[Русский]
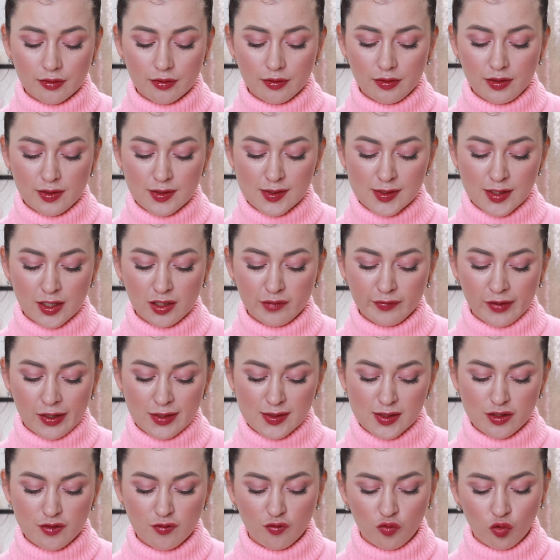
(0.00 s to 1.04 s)
за
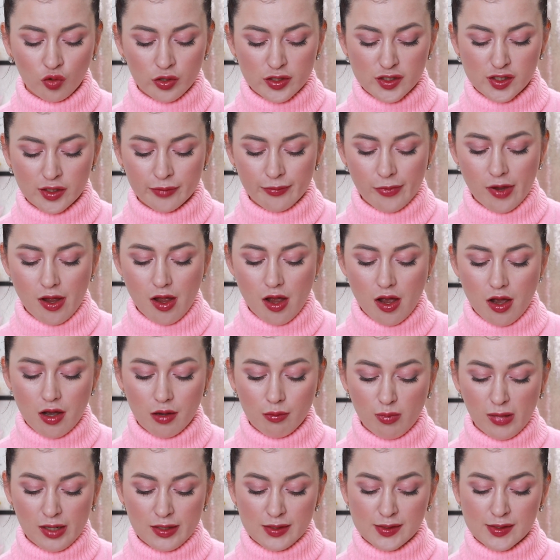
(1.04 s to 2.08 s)
28,
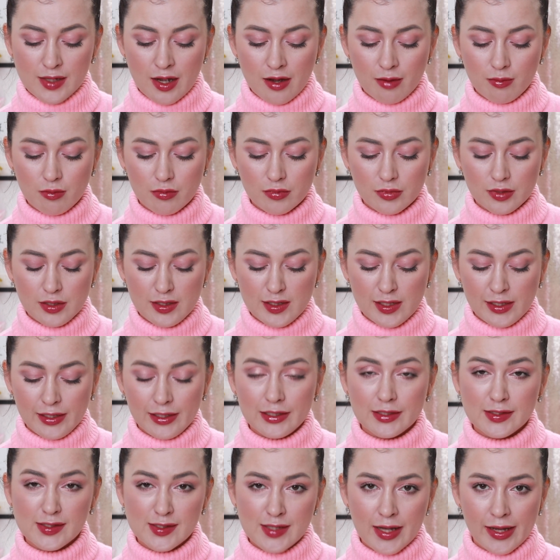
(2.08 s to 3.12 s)
бальзам
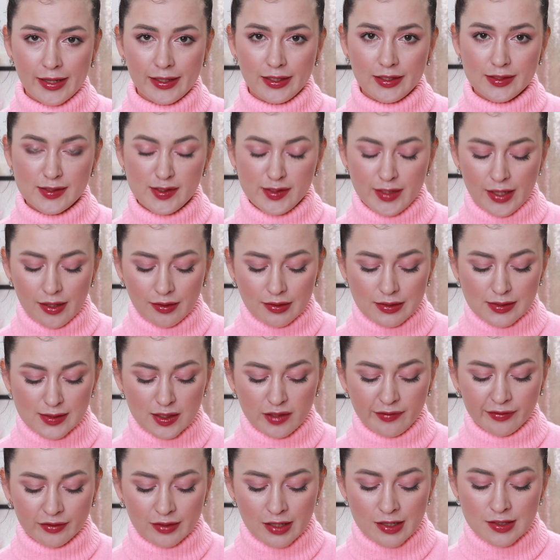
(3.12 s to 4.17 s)
для лица и тела
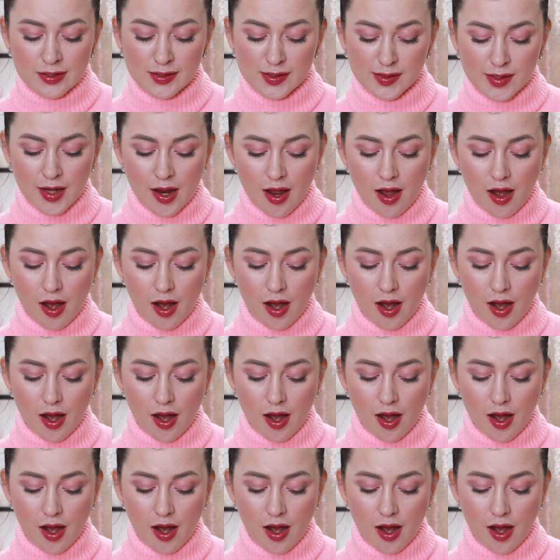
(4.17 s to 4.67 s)
за 12,